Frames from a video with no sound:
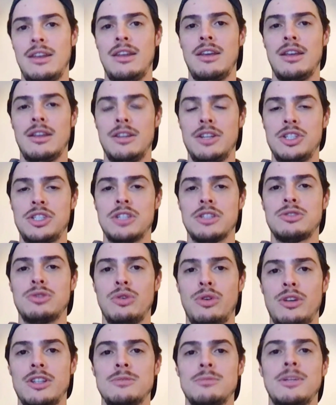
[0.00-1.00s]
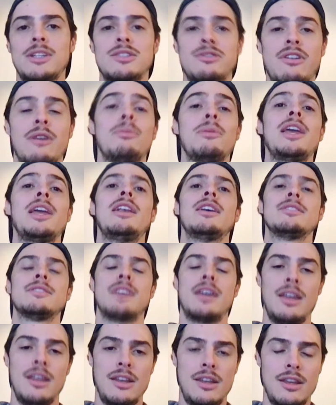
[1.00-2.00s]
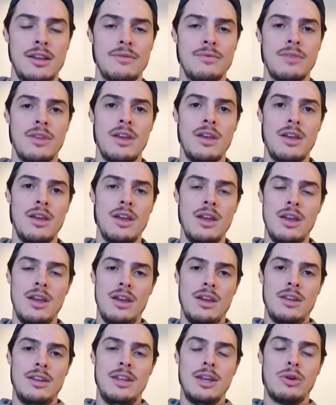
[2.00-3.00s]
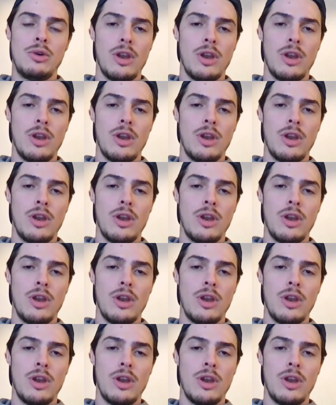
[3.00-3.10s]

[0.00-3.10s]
de, de gestores, mas famílias aí de, de